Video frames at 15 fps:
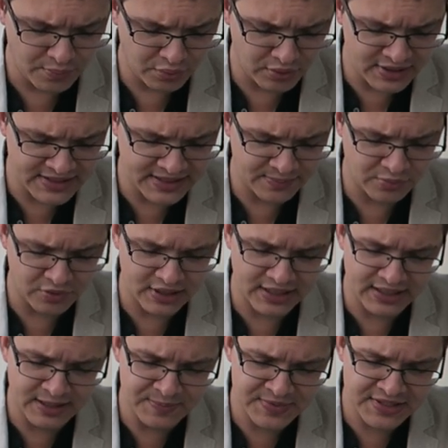Pour les
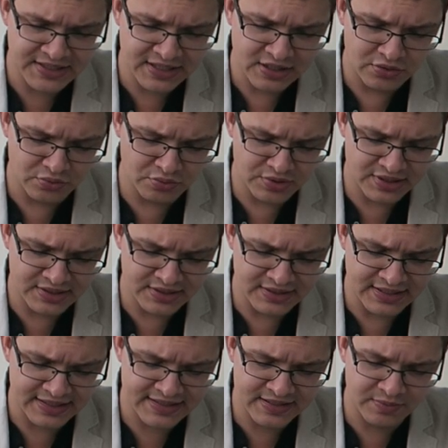Apocalypses, nous
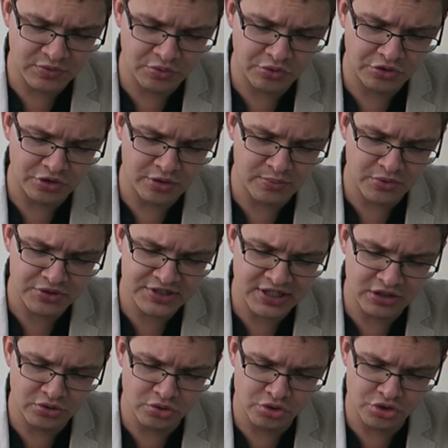acceptons seulement
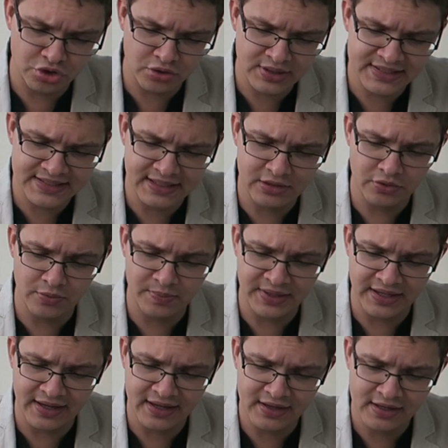celle de Jean et celle de
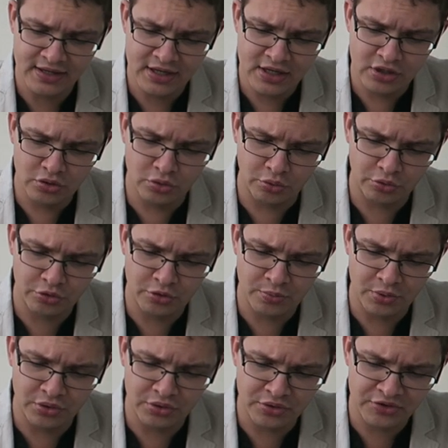Pierre, dont
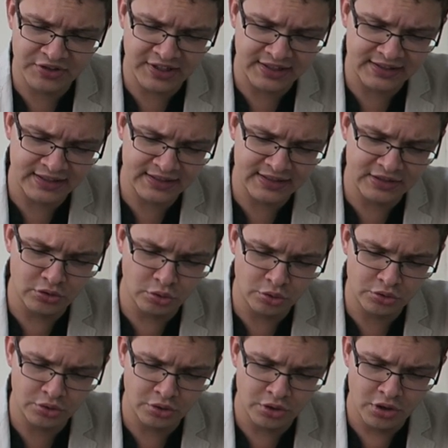cependant certains des
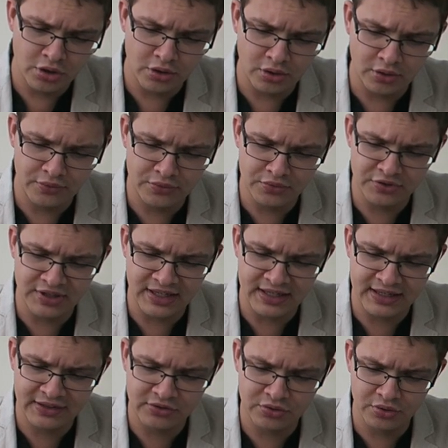nôtres refusent
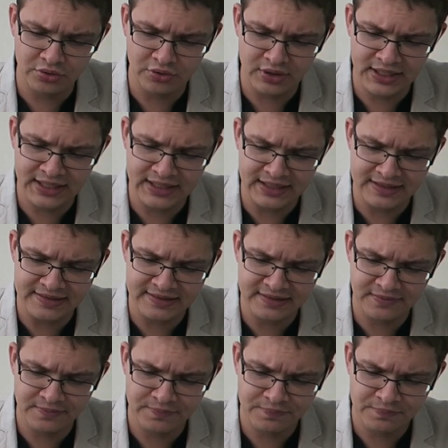la lecture dans l'Église.